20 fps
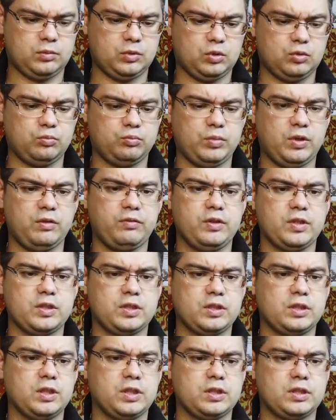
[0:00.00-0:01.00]
Он
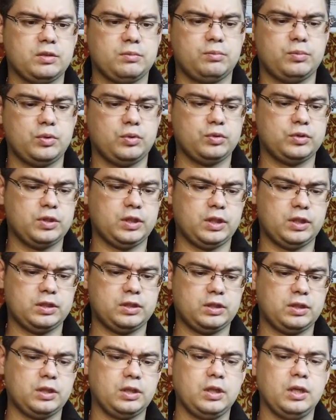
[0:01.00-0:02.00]
повыше даже
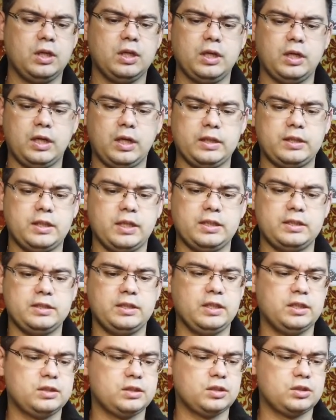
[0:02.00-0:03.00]
получается. Хотя
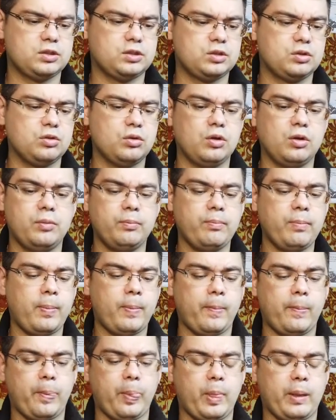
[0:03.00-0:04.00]
здесь
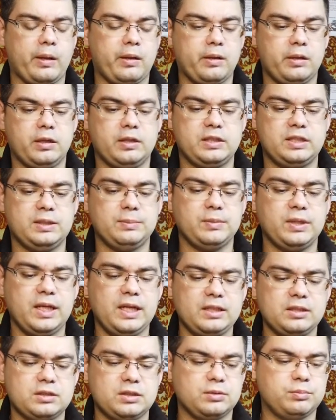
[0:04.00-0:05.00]

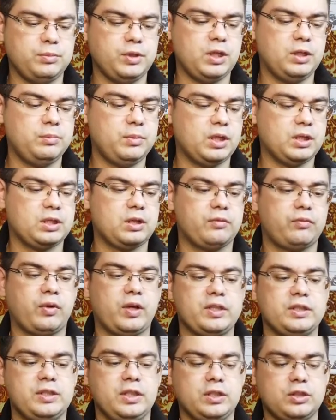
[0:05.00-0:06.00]
117 э, миллиметров,
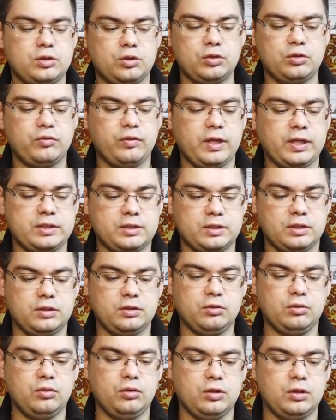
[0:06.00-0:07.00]
а здесь
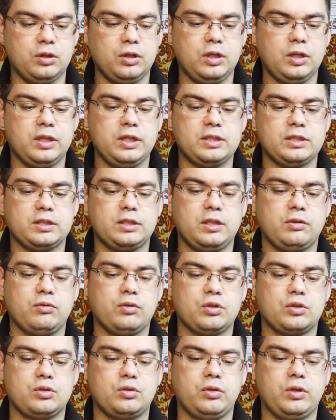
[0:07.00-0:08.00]
120. Но из-за
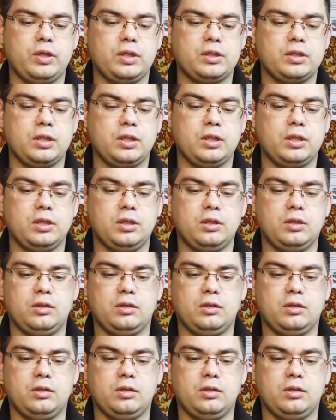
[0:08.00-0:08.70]
того, что это